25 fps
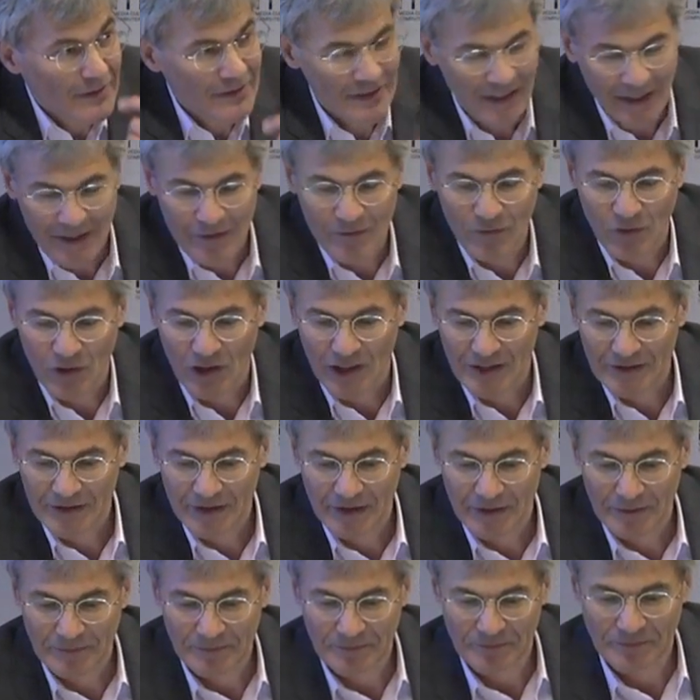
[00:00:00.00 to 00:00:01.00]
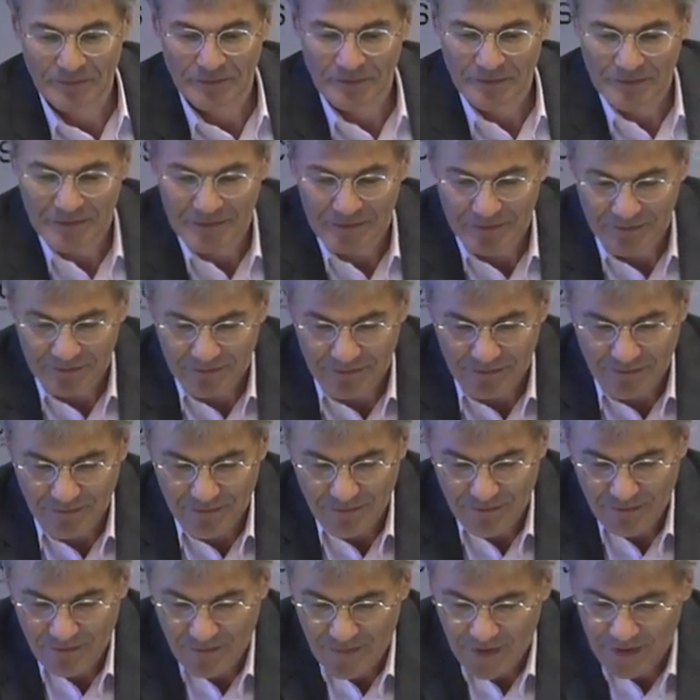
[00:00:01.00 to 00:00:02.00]
Drei Worte,
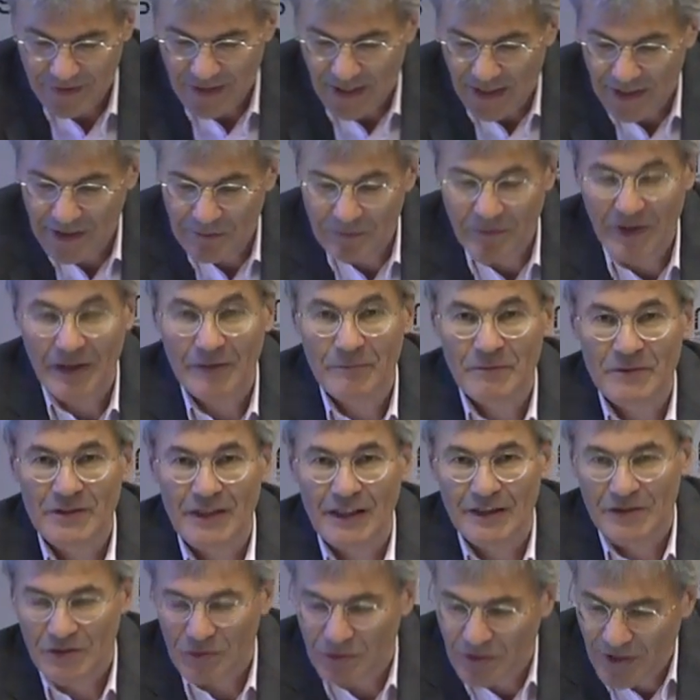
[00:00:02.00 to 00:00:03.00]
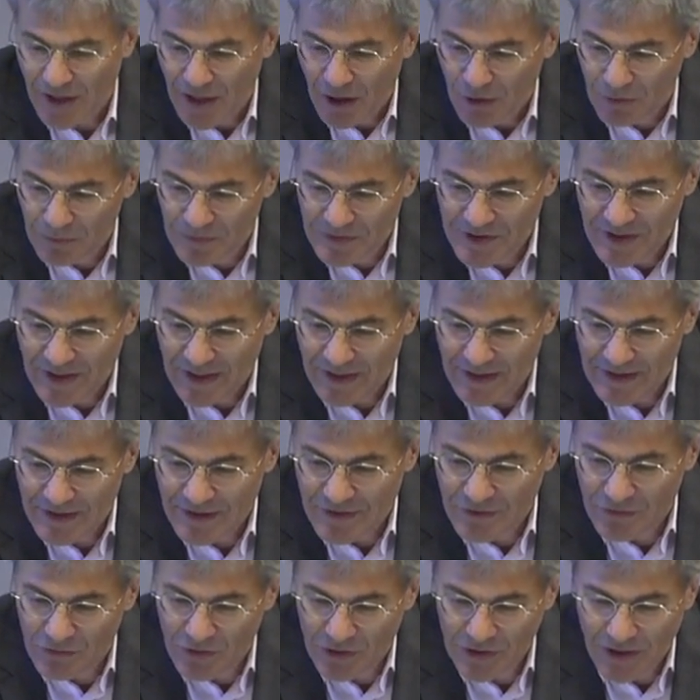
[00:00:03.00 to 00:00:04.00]
in einem Nebensatz ohne
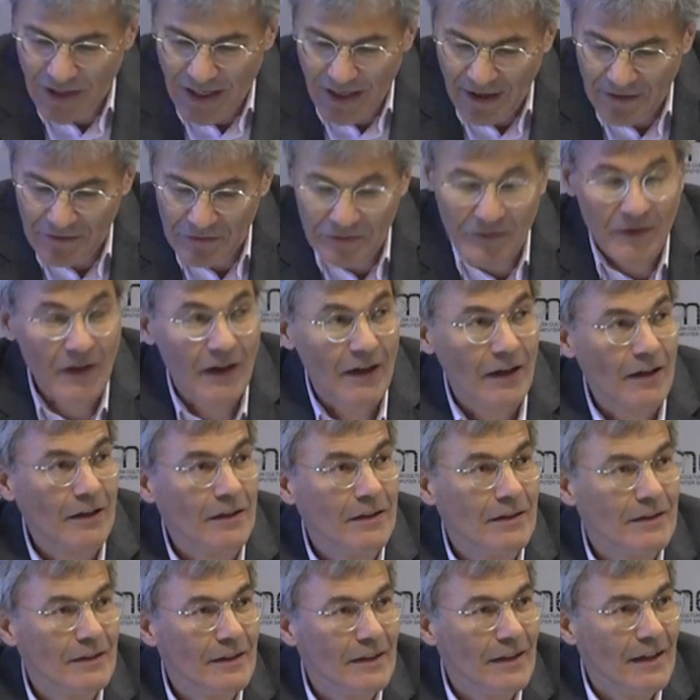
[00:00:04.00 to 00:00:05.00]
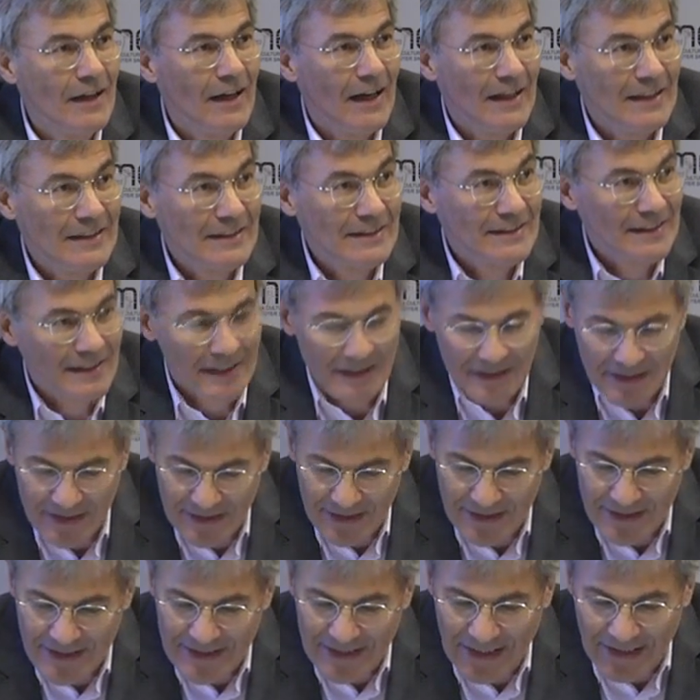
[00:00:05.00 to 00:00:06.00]
Hauptsatz nur der Anfang eines
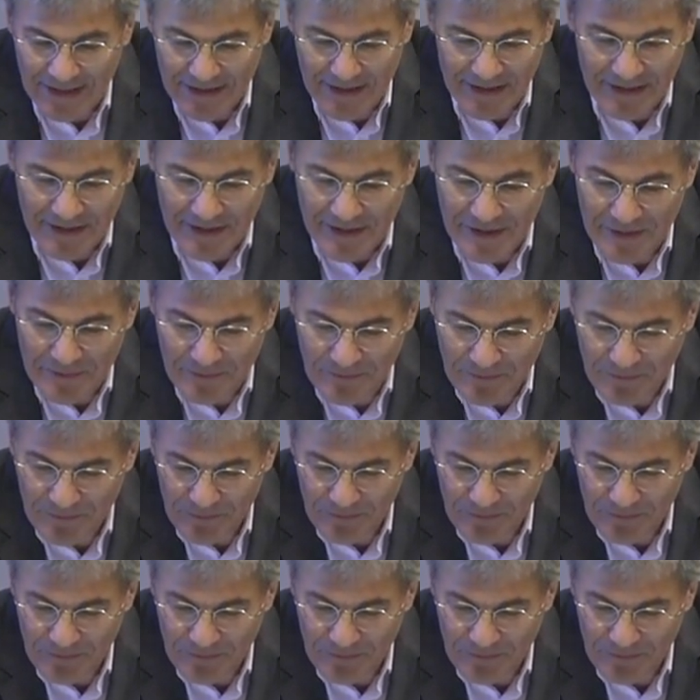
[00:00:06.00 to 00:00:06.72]
ganzen Satzes.